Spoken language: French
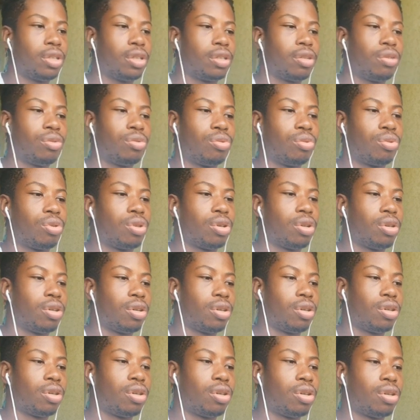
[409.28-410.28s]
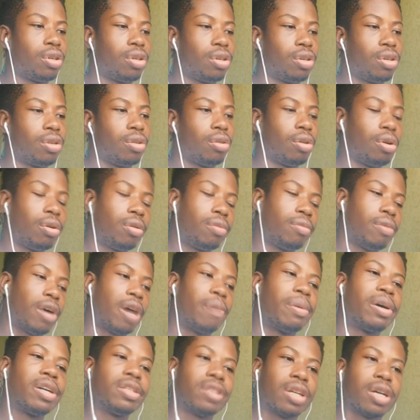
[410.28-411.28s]
Donc, euh, non.
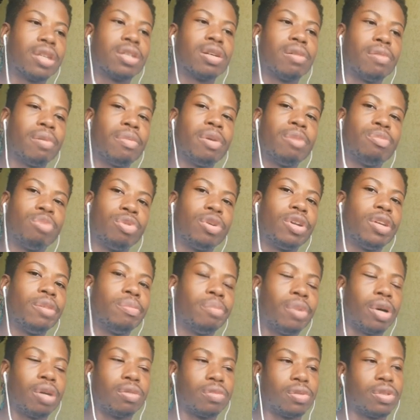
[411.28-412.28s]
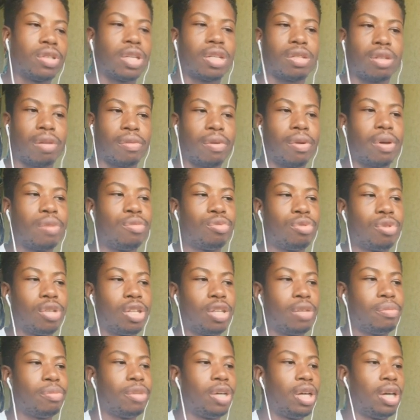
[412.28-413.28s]
Après, ça reste quand même un bon clip, par contre. Ça reste quand même un bon
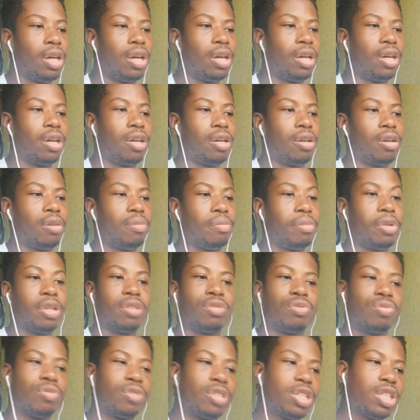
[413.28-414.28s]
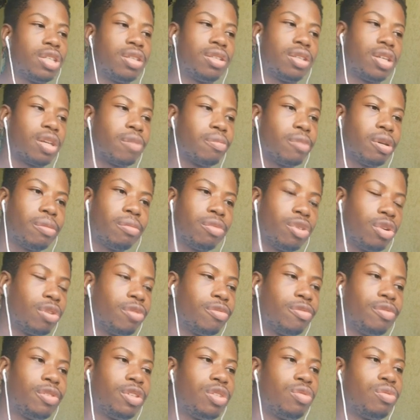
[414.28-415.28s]
clip. Mais le souci, c'est que même dans le
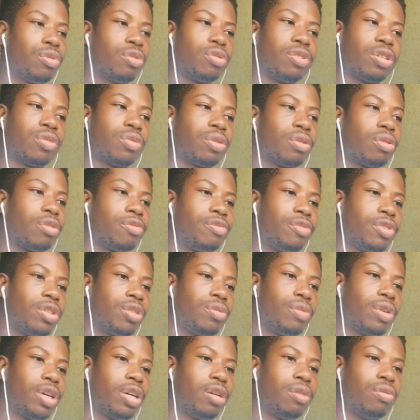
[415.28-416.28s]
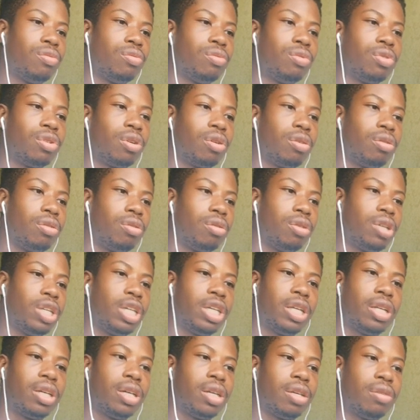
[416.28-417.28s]
visuel, que ça soit dans le visuel ou dans, le,
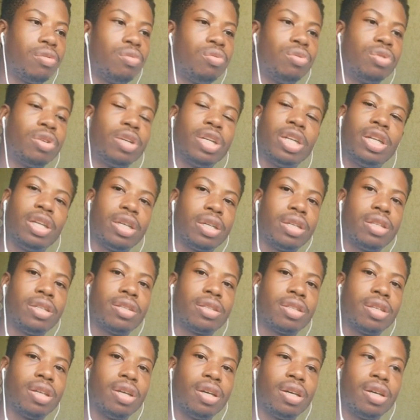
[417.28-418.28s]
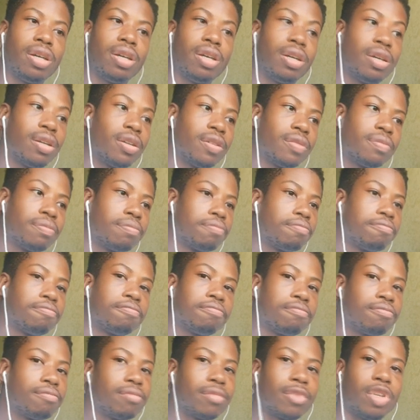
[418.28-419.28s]
ou dans les lyrics,
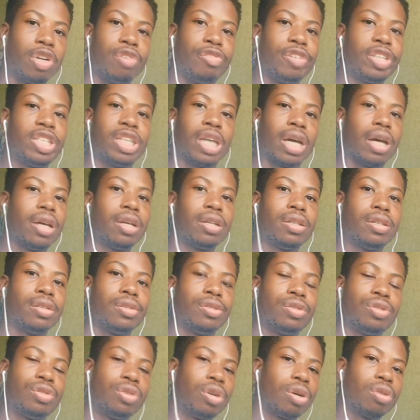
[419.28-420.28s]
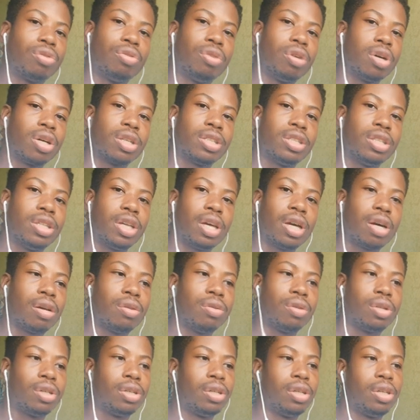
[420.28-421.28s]
en fait, il n'y a rien qui sort de l'ordinaire,
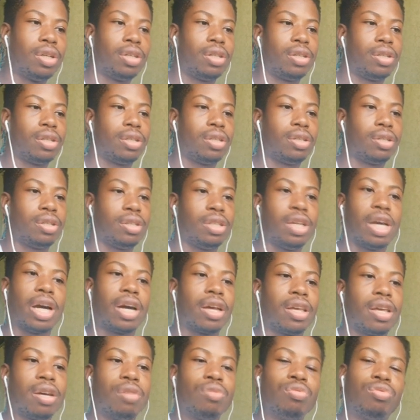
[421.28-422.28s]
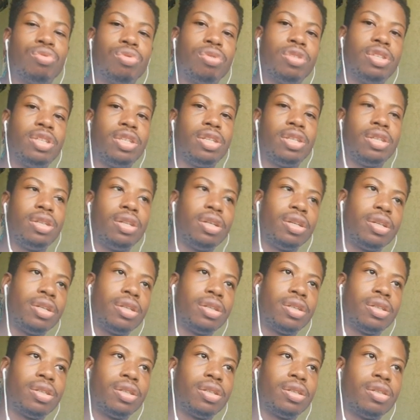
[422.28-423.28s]
quoi. Il n'y a rien où tu te dis,
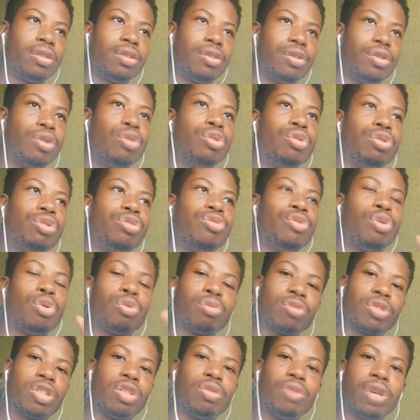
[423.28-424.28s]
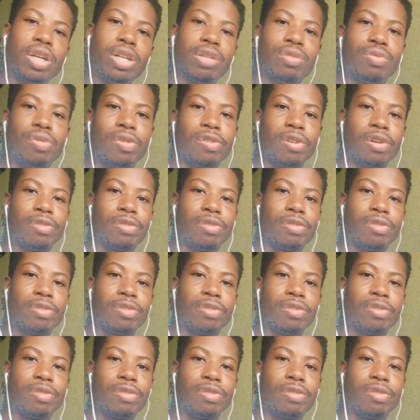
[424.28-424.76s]
eux, je veux continuer à les suivre, en